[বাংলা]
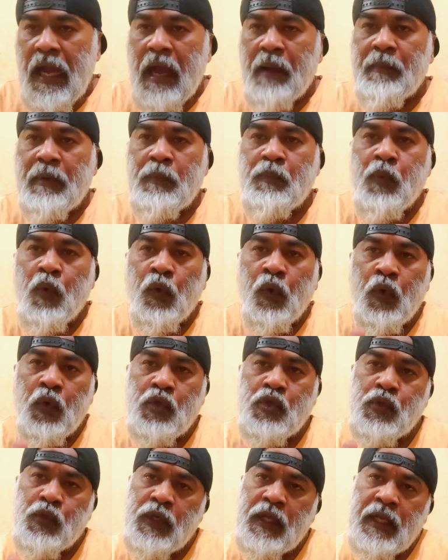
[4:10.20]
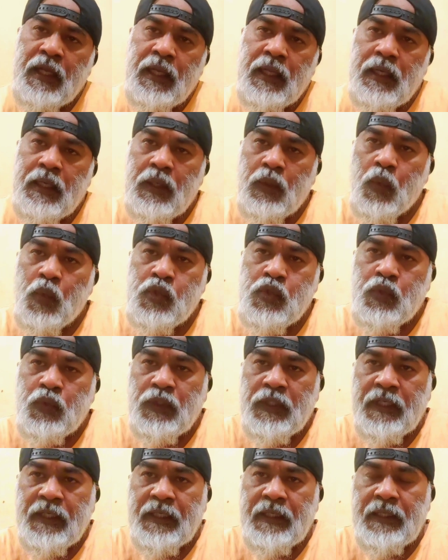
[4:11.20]
আমার পনেরোশো টাকার
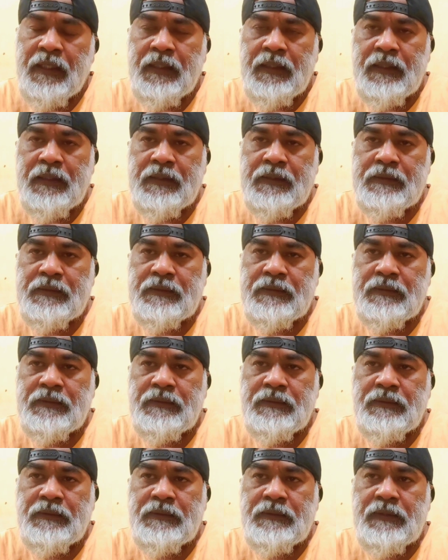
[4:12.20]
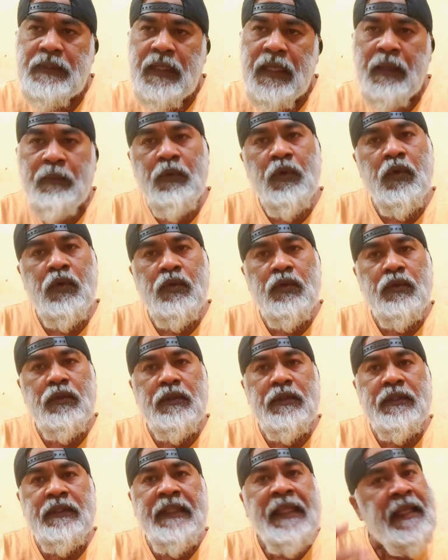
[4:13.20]
ওষুধে এবং
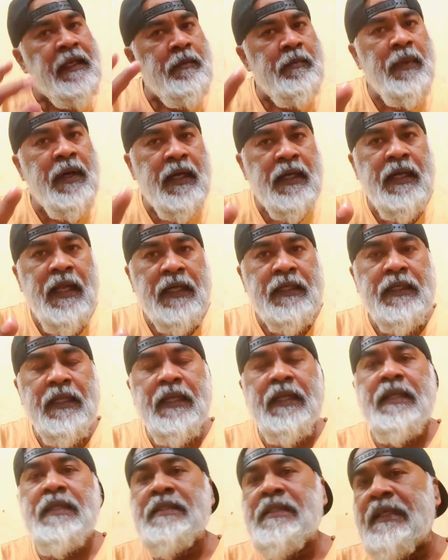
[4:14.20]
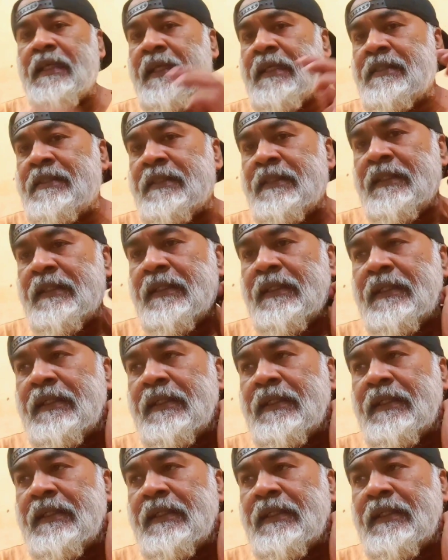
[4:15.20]
তিনবার ডাক্তারের কাছে গেছি